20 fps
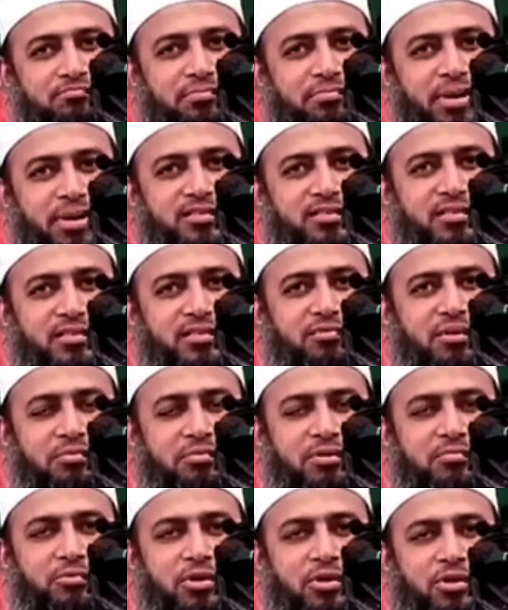
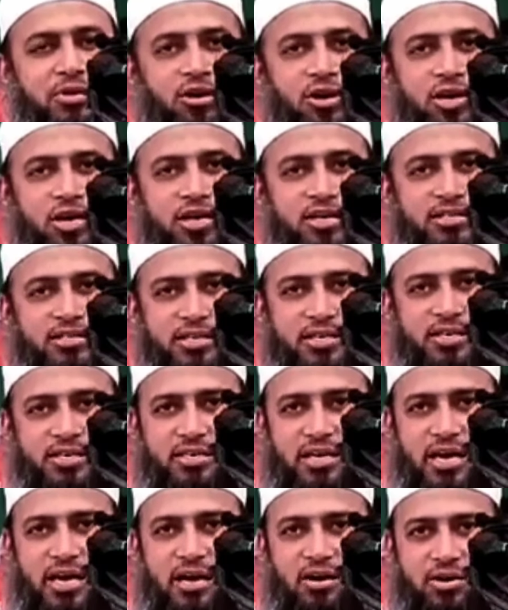বাহ্যিকভাবে মনে হয় যে
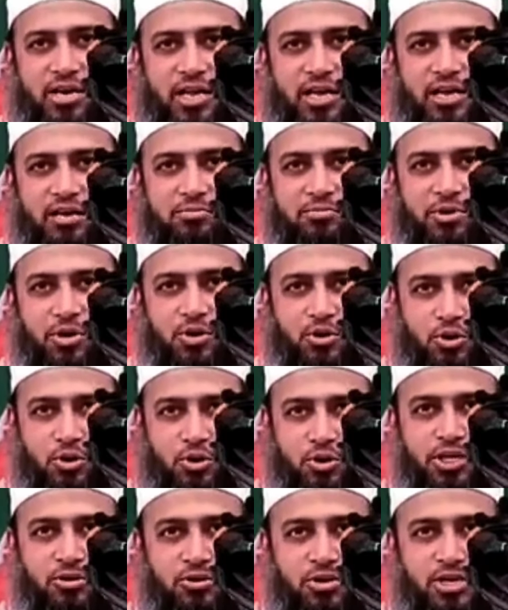এটা অনেক বড়
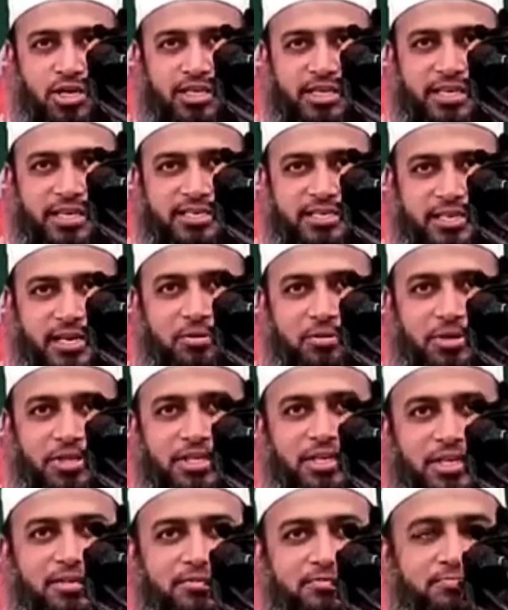ক্ষতি করে দিয়েছে
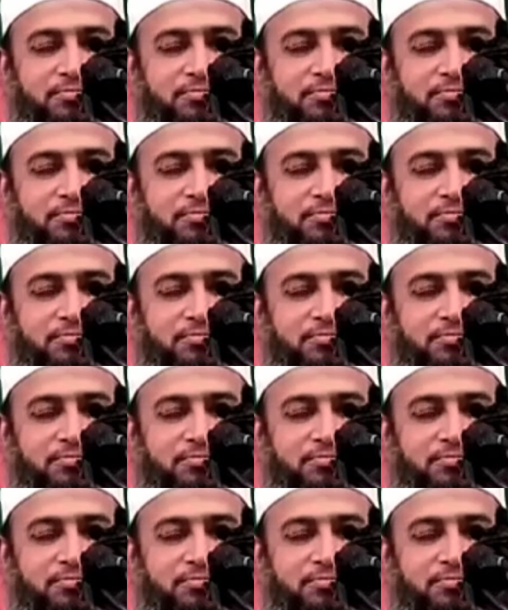আমাদের